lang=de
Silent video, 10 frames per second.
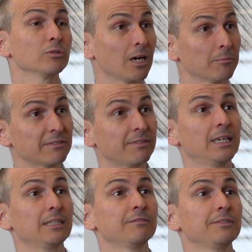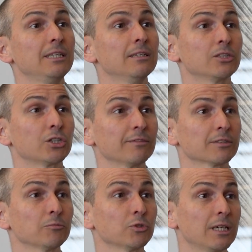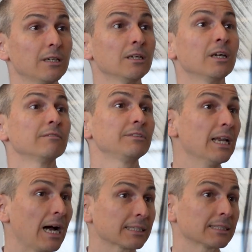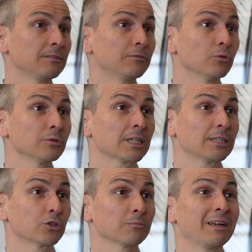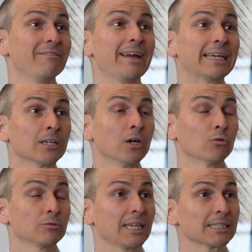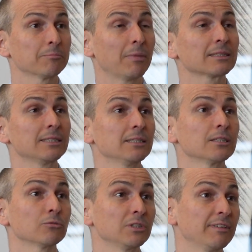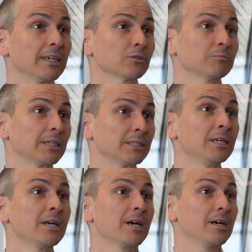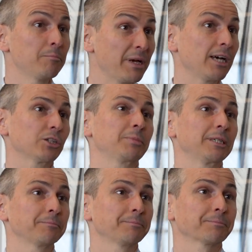und damit fallen viele Geschäftsmodelle, viele Aktien für uns halt schon mal weg und das macht dieses Universum dann äh, beherrschbar.